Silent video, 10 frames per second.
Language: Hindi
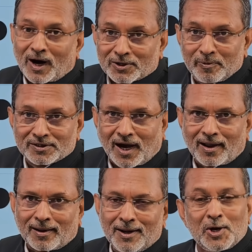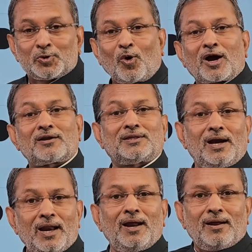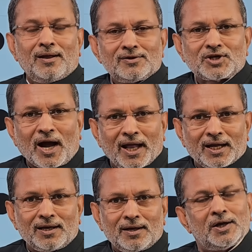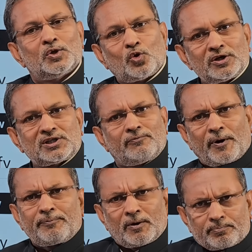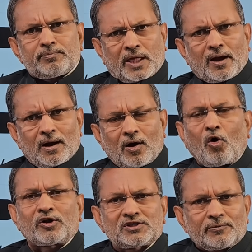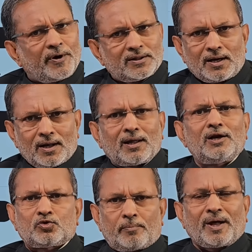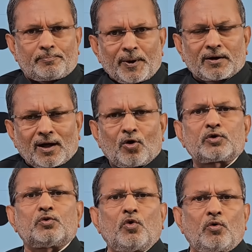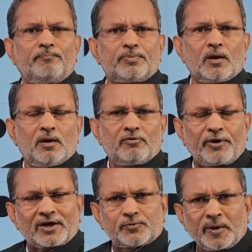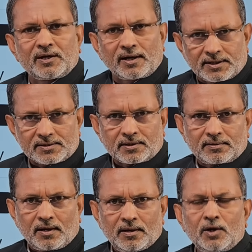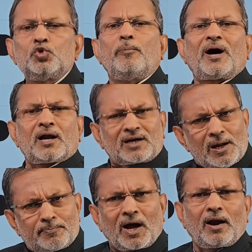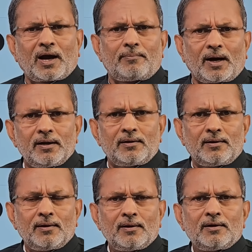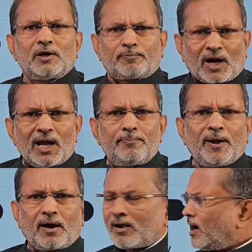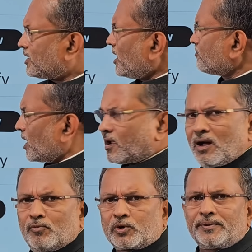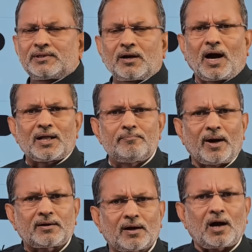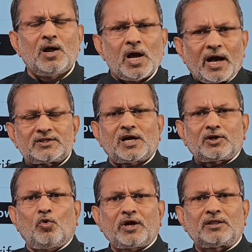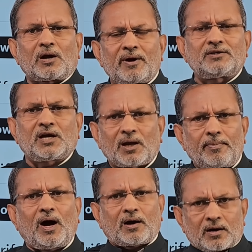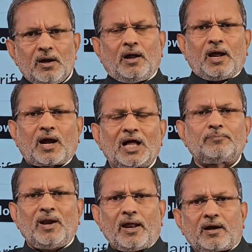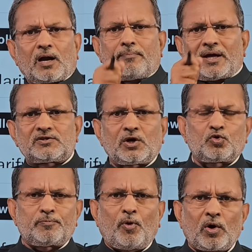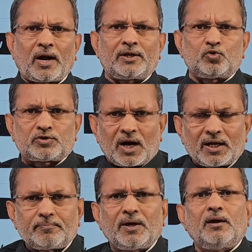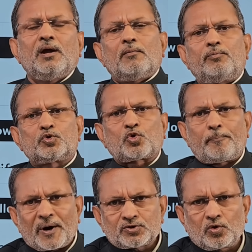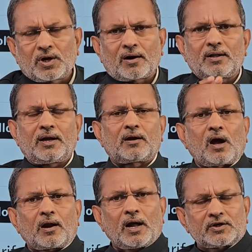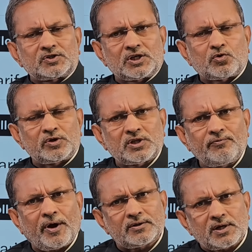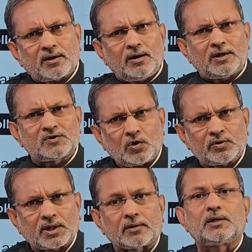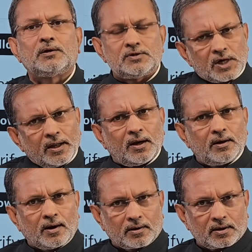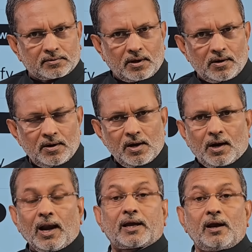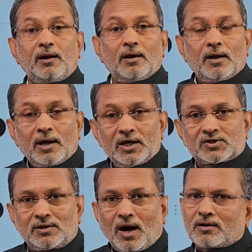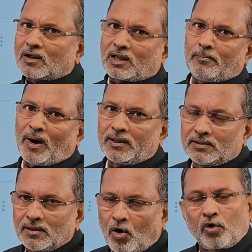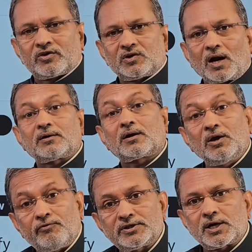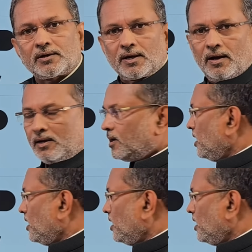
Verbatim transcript: फट भी जाए तो अगर दिल्ली चाहेगी तो इस्तीफा फिर देगा और इस्तीफा देने के लिए तो मैं फिर कह रहा हूं कि वो फैक्स भी किया जा सकता है दोबारा टाइप कर लेगा भाई जब टाइप ही करना टाइप करेगा मुख्यमंत्री गाड़ी में बैठेगा ऐसा क्यों कि दरवाजे के बाहर एक आदमी लेकर माइक से कुछ बोल रहा है दूसरा आदमी उसको पास ऑन कर रहा कर रहा किसी को इस्तीफा ऐसा करने की ज़रूरत क्या थी जाहिर है नाटक था लेकिन इस नाटक के बाद और इस नाटक की वजह क्या है